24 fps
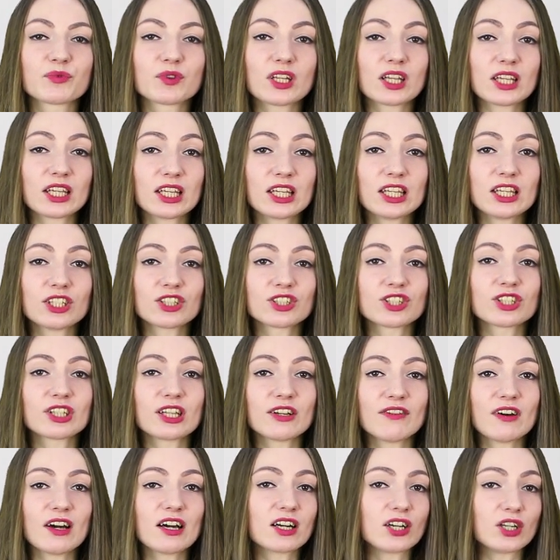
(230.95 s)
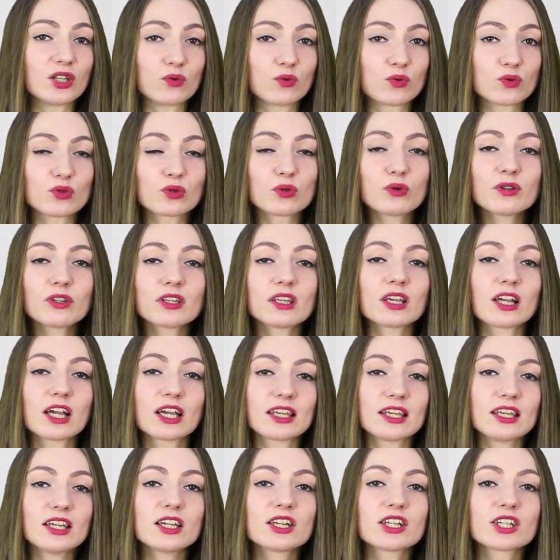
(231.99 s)
такие же товары или услуги,
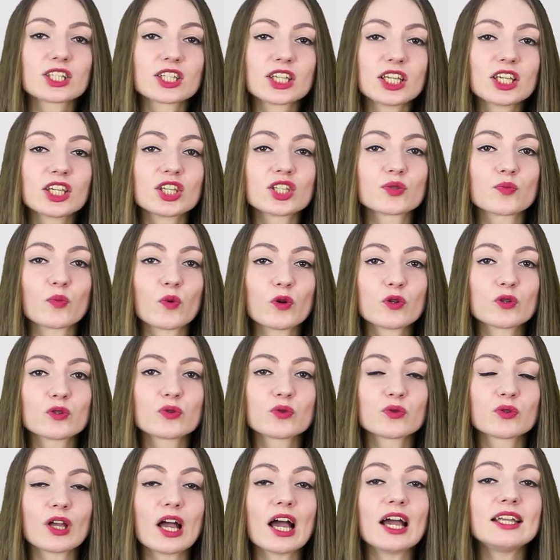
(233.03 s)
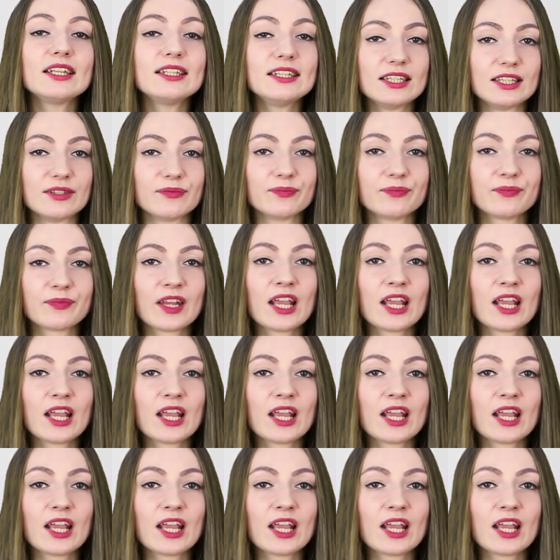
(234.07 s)
какие хэштеги используют они.